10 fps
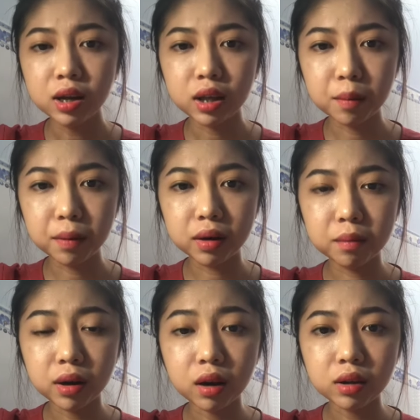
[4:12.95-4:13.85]
thì mình
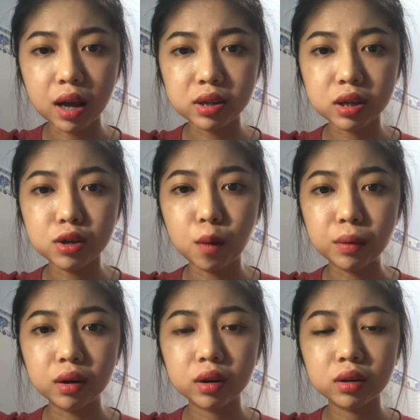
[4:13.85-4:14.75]
mới có thể sử dụng
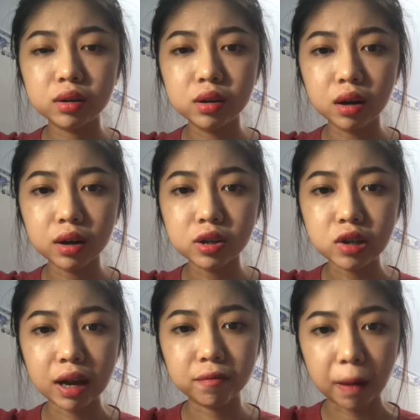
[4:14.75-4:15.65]
được những cái
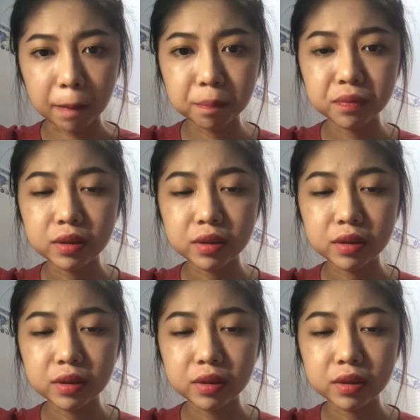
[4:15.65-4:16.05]
sản phẩm